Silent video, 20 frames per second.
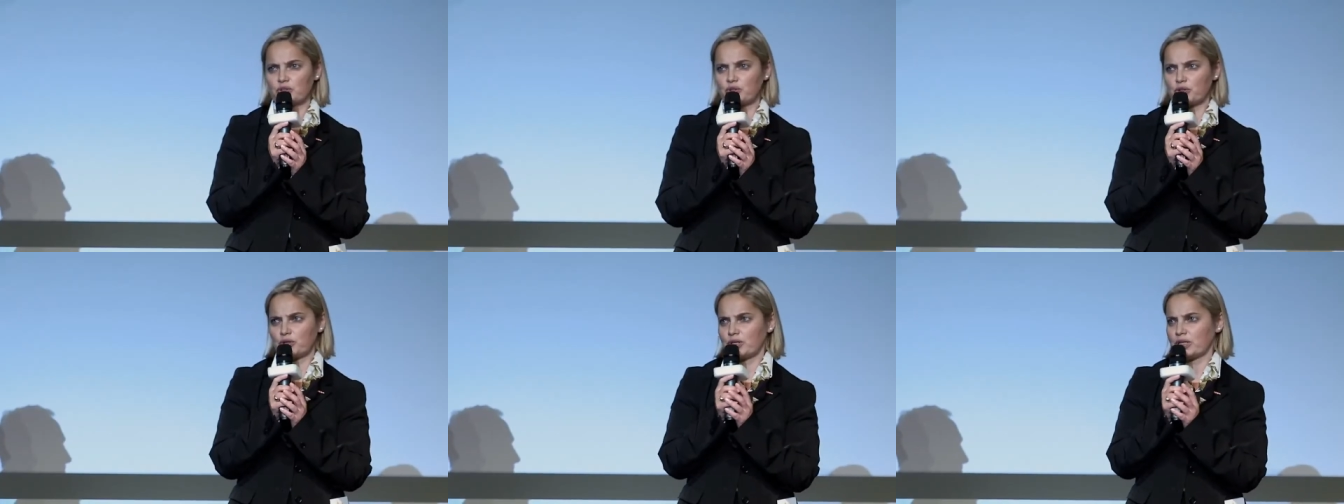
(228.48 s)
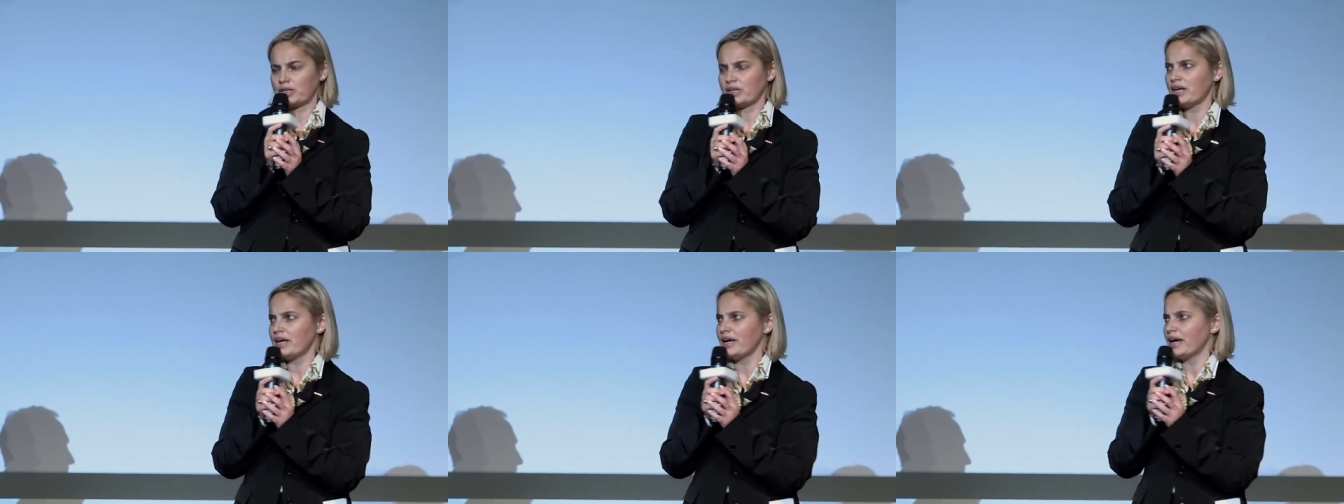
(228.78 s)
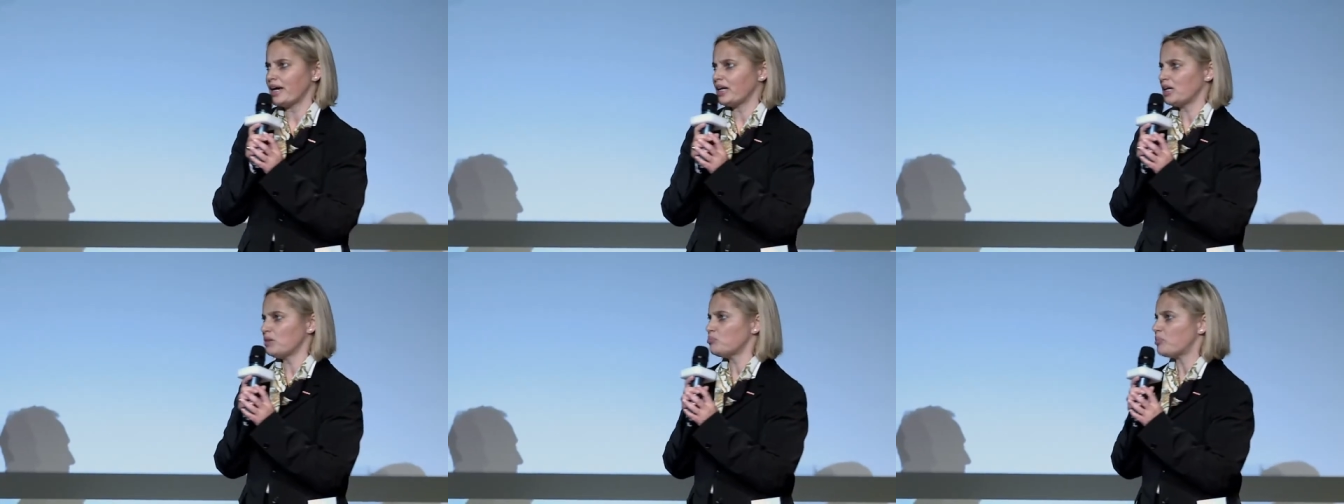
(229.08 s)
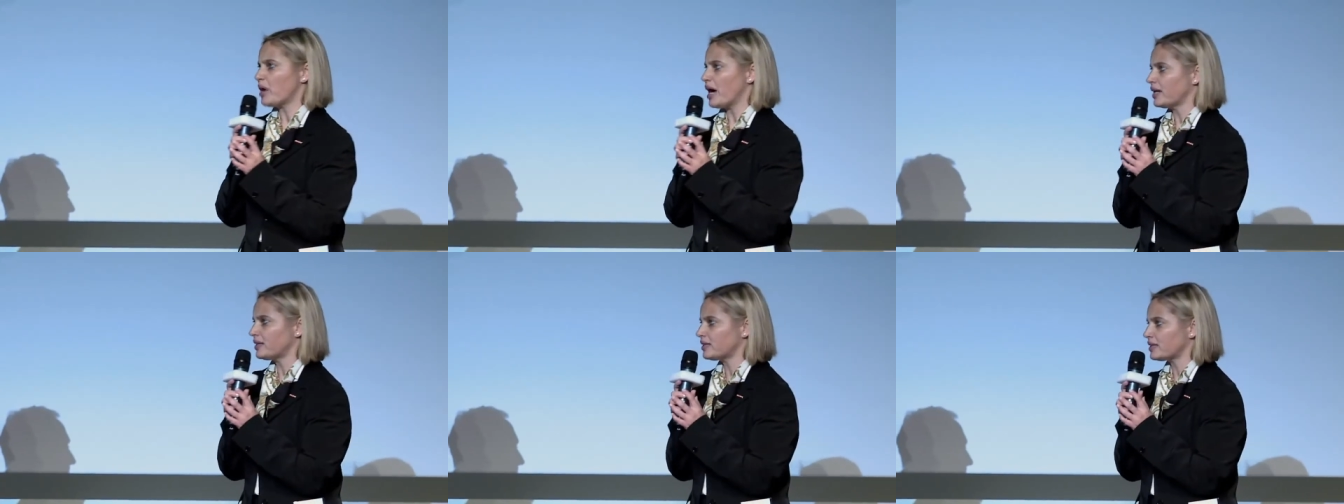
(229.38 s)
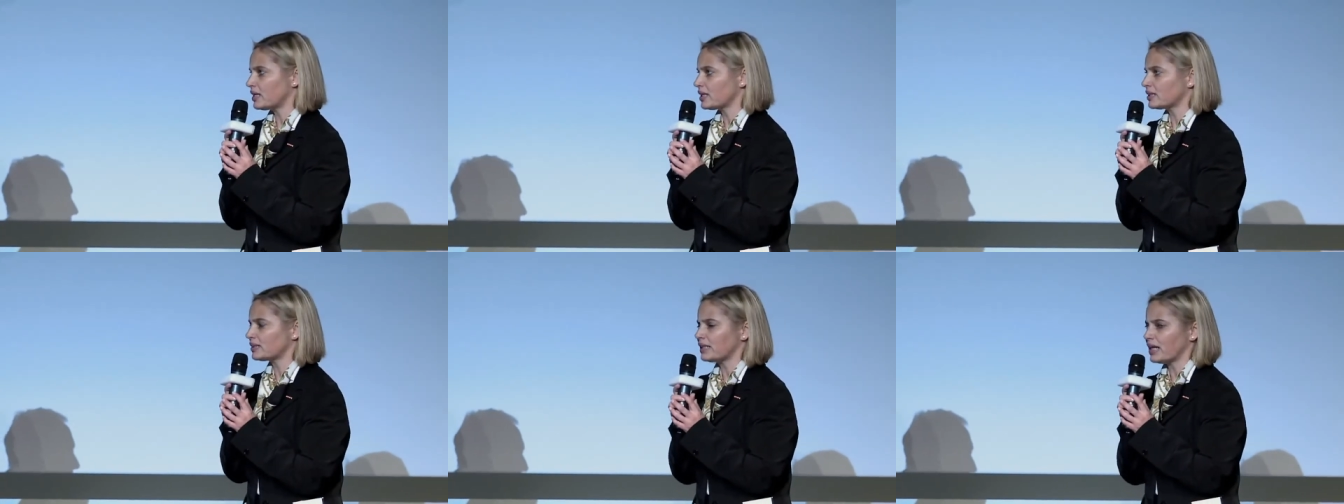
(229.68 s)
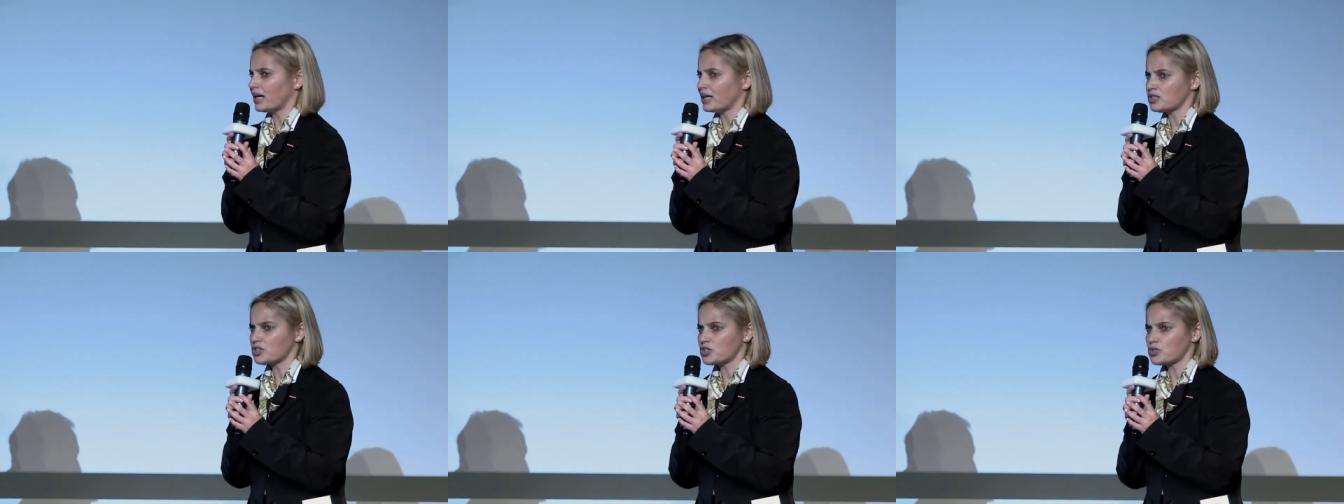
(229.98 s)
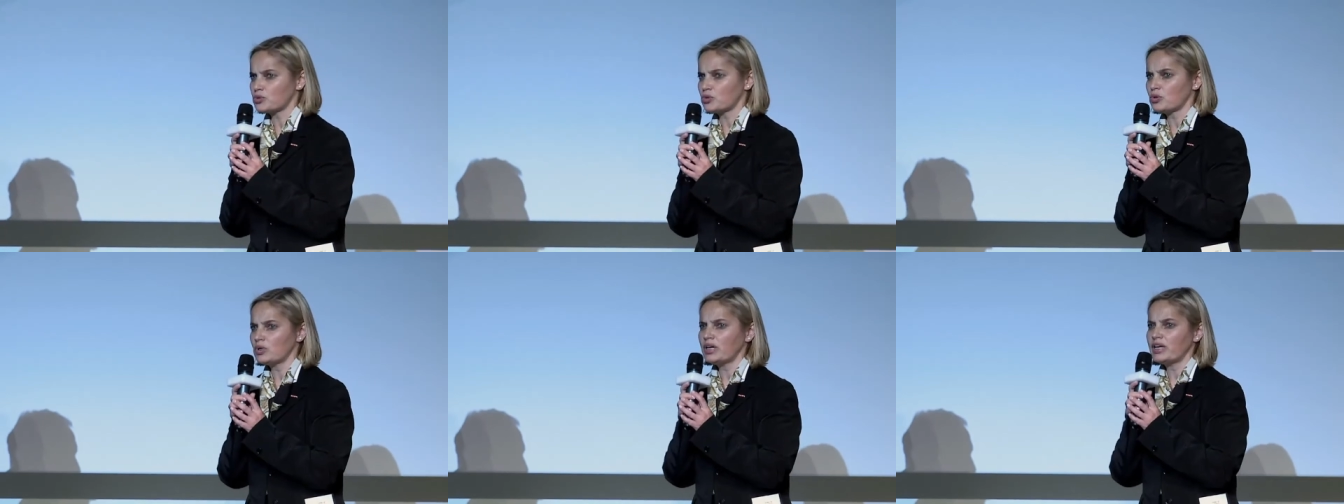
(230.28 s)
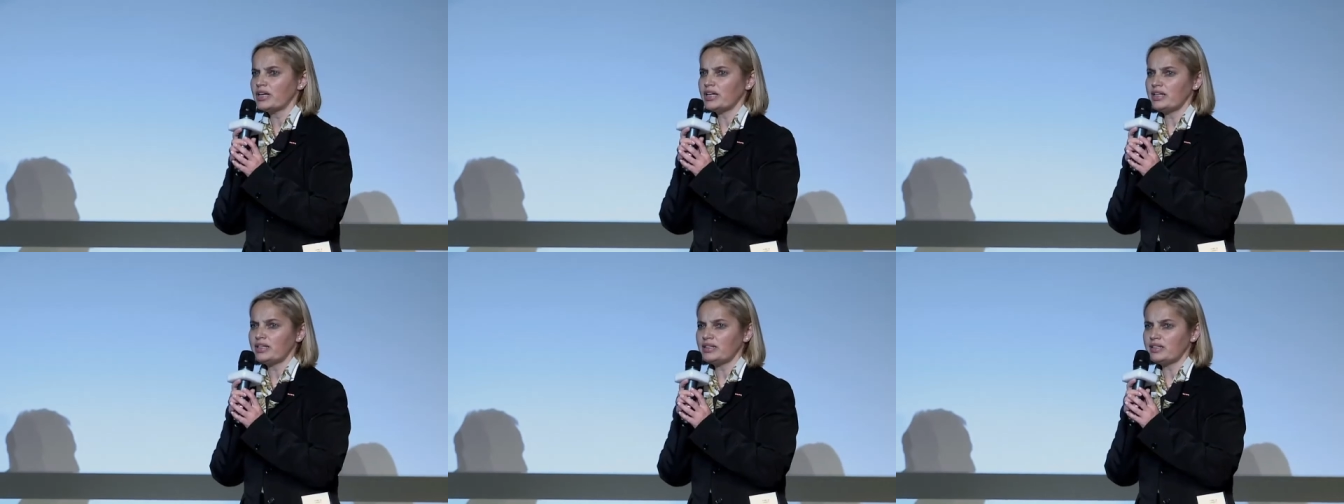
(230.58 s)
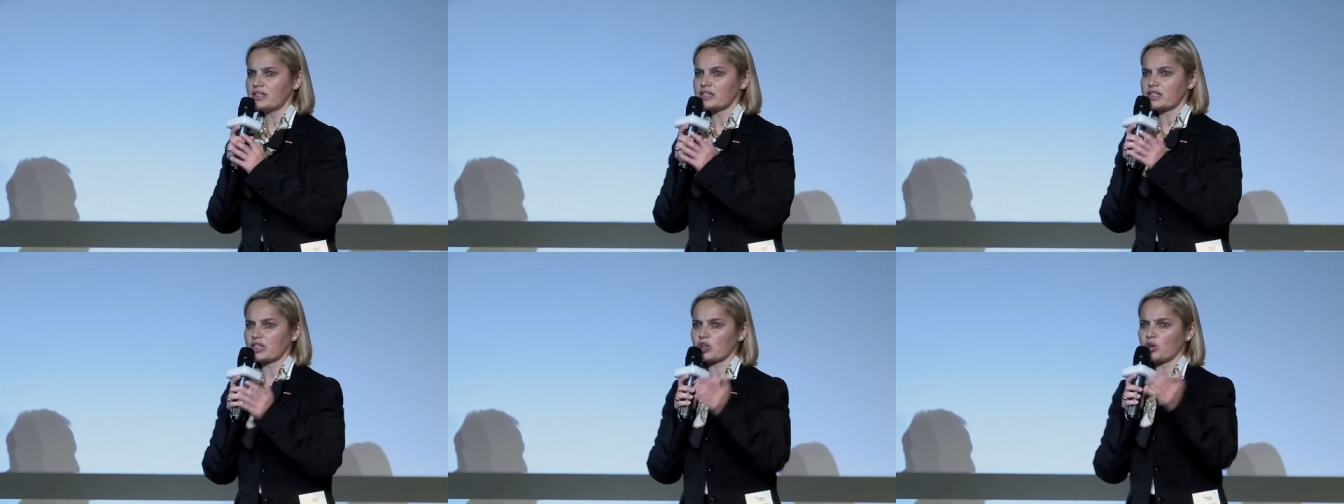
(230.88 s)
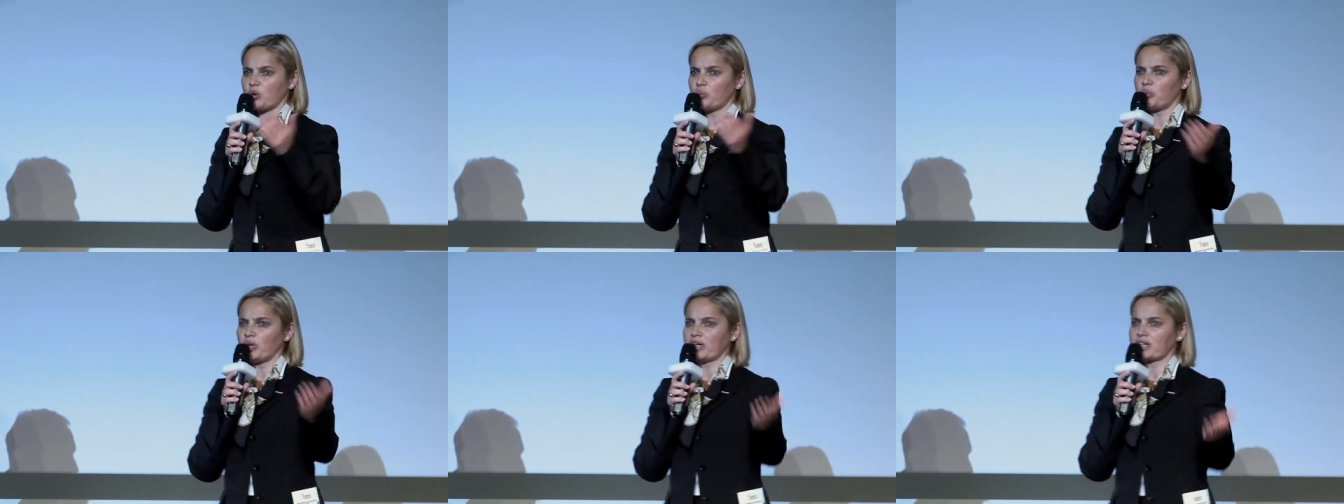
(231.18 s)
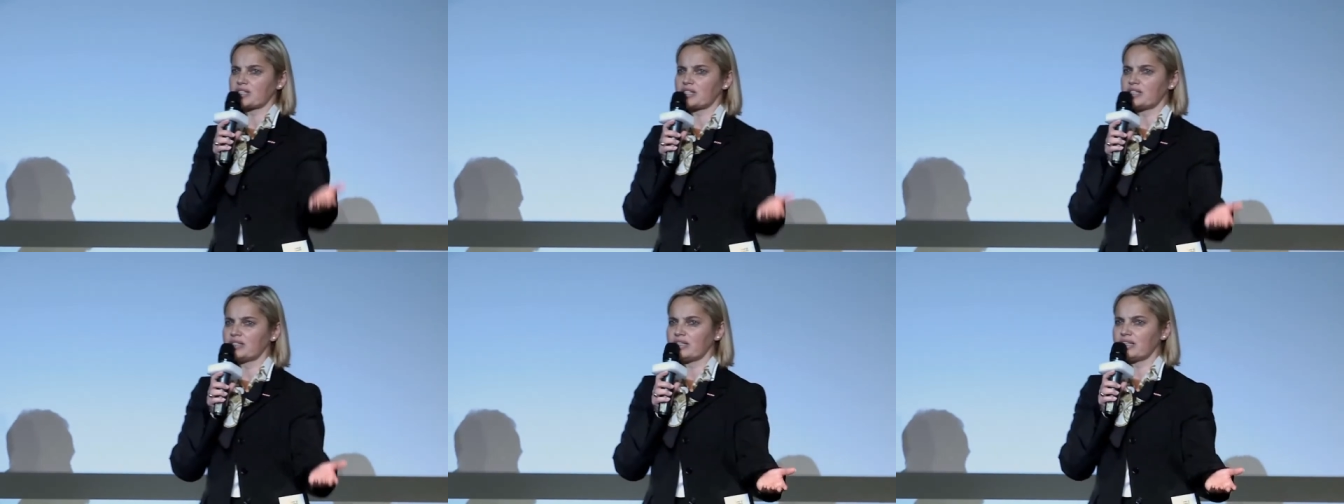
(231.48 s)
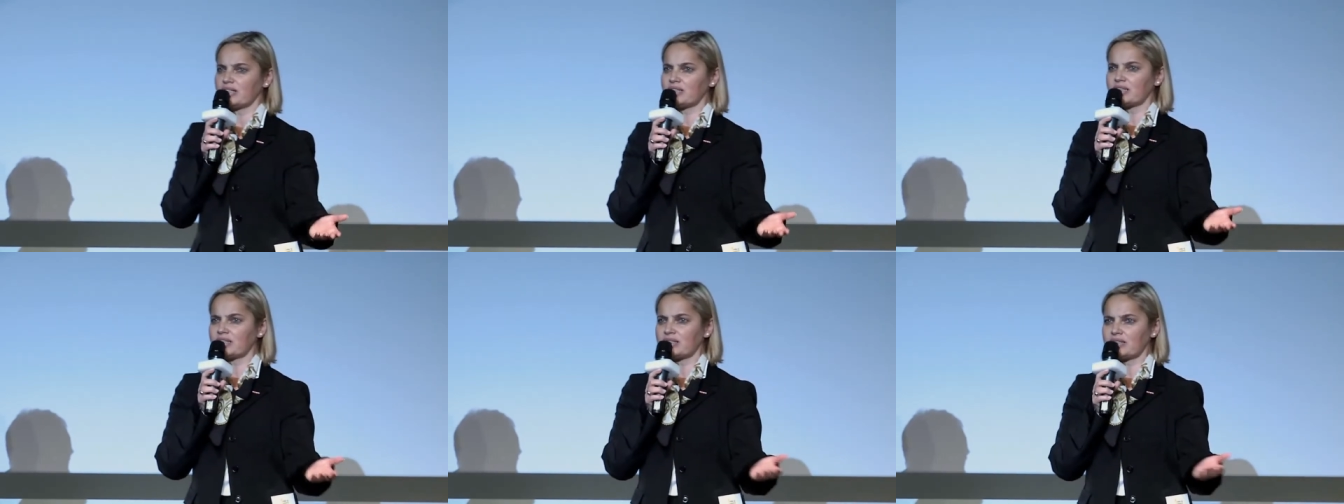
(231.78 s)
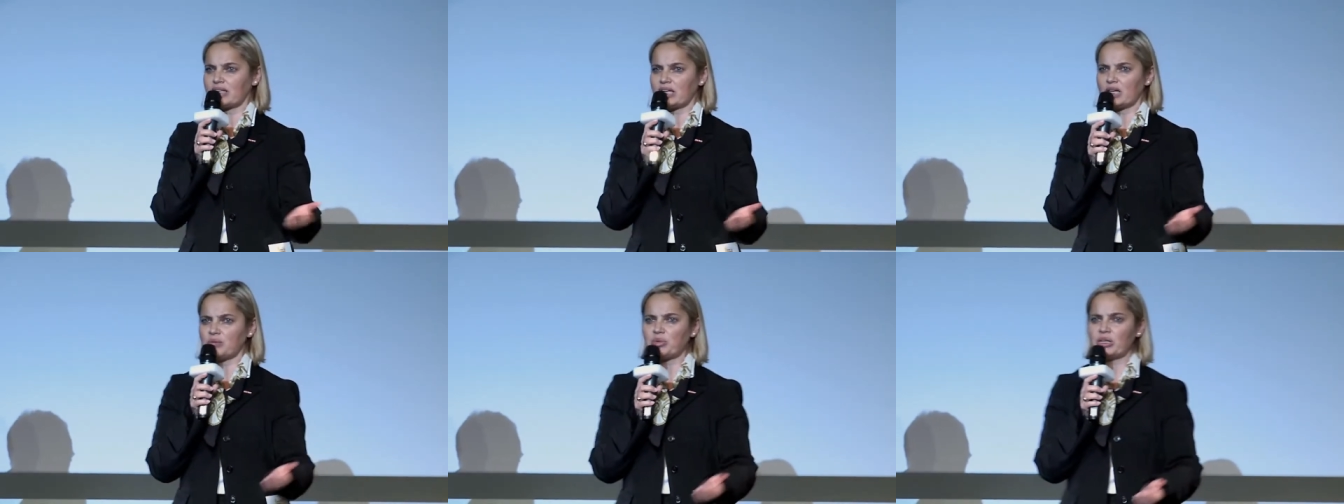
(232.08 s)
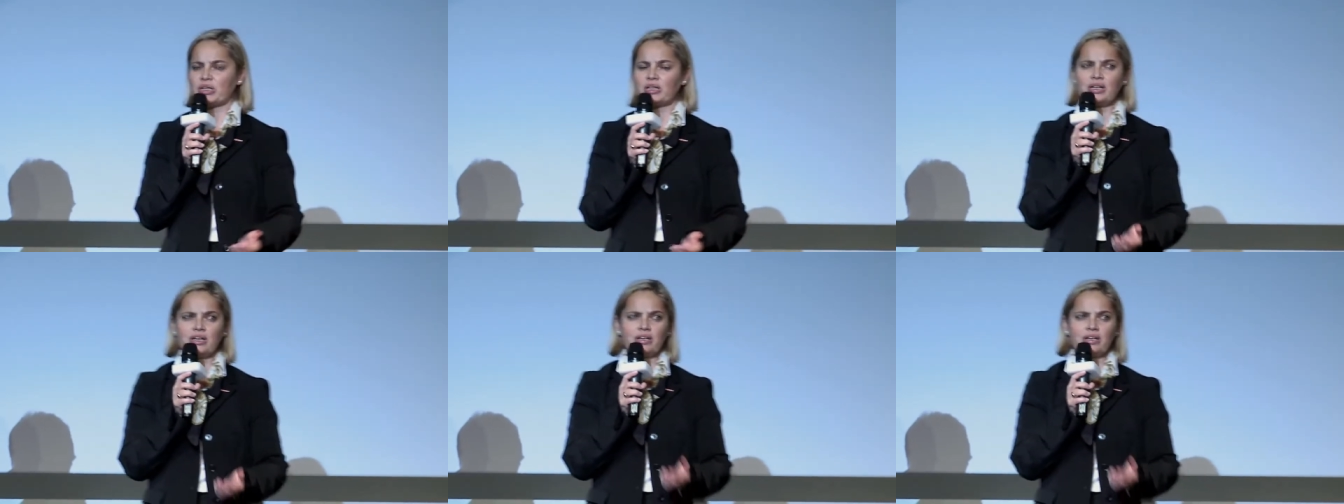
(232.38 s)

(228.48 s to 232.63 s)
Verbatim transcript: können, einen Beitrag dazu in diese Komplexität der Themen,